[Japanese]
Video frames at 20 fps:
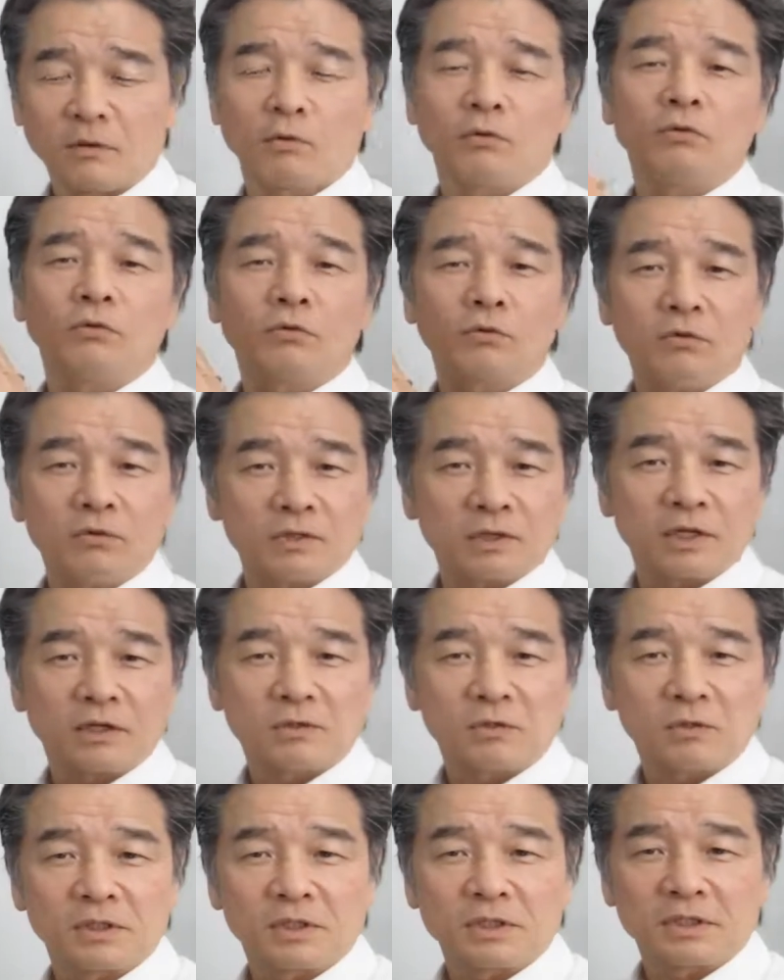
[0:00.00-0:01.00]
でこのコン
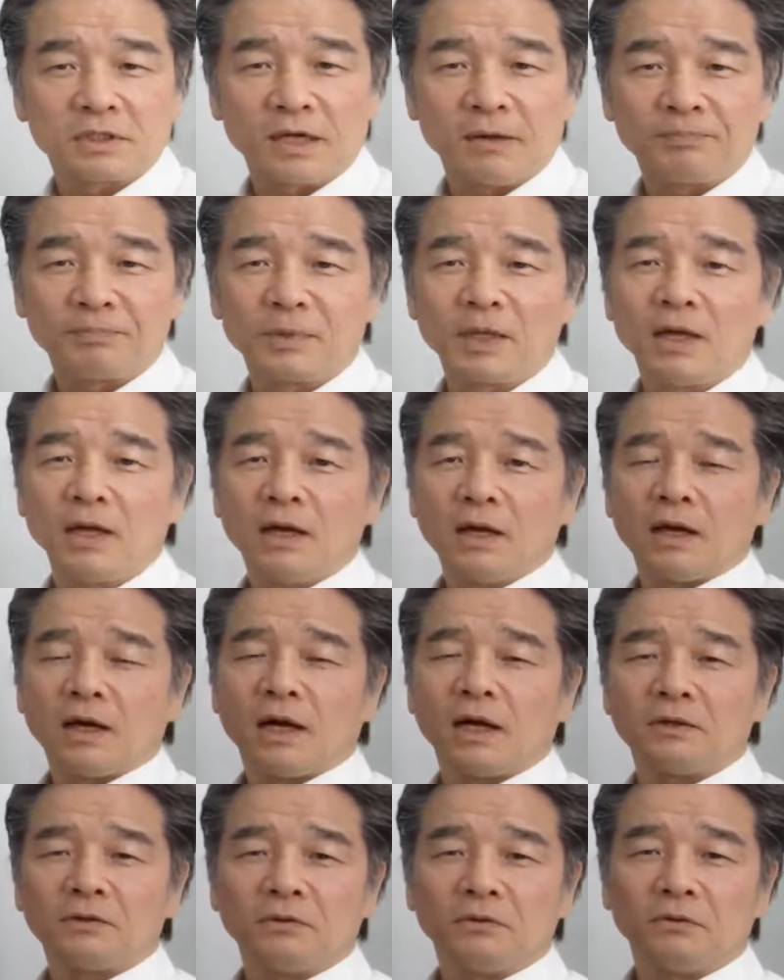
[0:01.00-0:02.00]
トはですね、
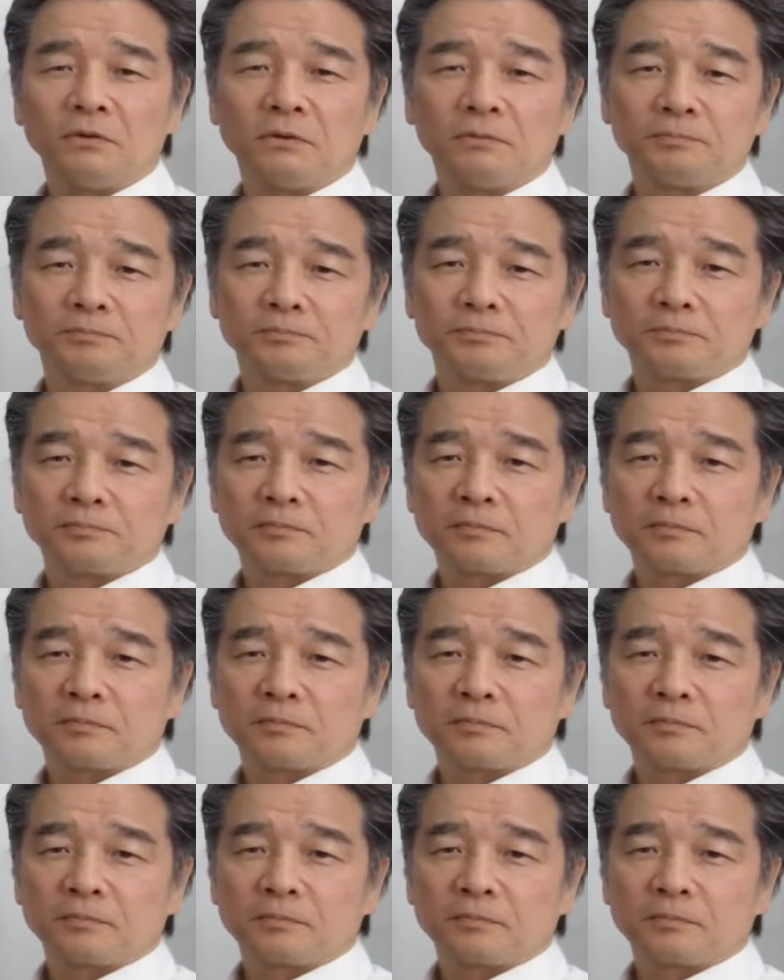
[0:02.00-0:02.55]
あの